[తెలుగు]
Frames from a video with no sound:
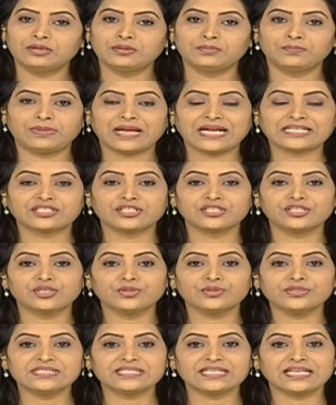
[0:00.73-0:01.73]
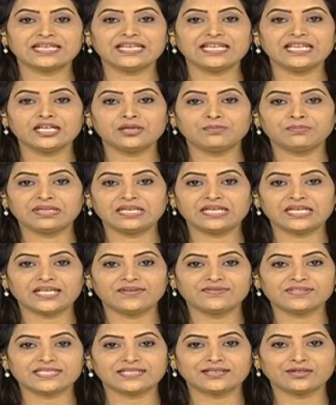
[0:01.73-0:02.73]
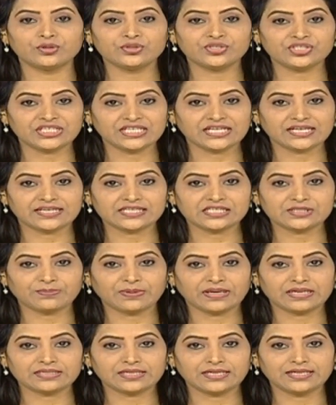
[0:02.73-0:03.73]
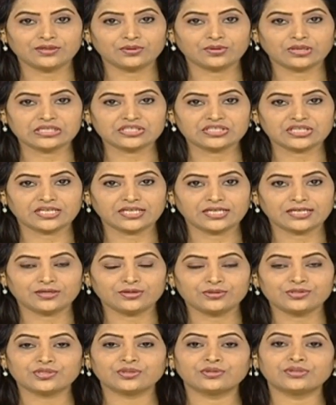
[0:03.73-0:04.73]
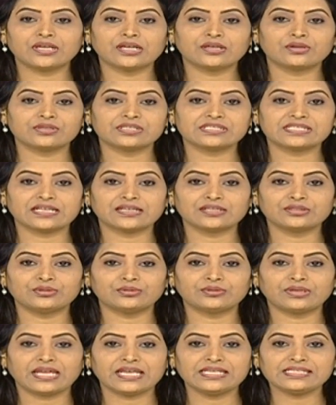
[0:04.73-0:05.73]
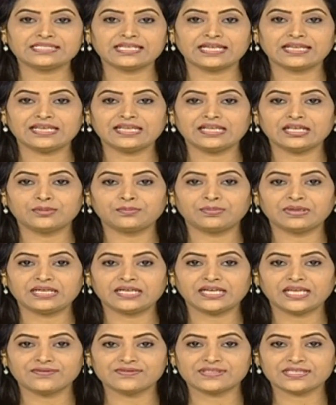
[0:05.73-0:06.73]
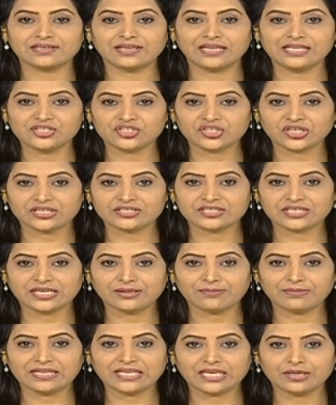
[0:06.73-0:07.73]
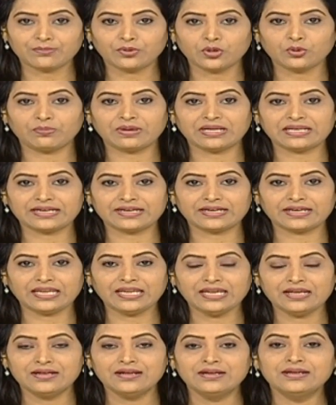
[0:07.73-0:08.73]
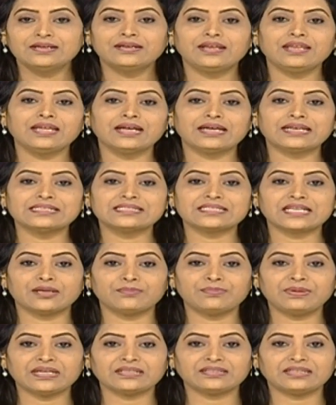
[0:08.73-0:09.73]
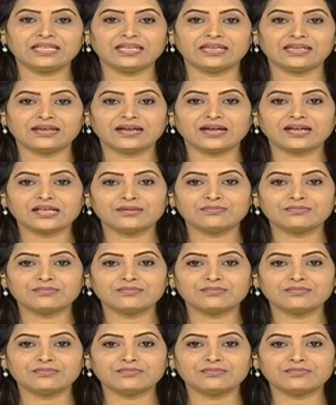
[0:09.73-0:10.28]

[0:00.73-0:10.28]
బ్యాక్ టు న్యూస్ శేర్లింగంపల్లి డివిజన్లో టీఆర్ఎస్ పార్టీలోకి చేరికలు జోరుగా కొనసాగుతున్నాయి శేర్లింగంపల్లి డివిజన్ ఇన్ఛార్జ్ ఎమ్మెల్యే భూపాల్ రెడ్డి టీఆర్ఎస్ అభ్యర్థి రాగం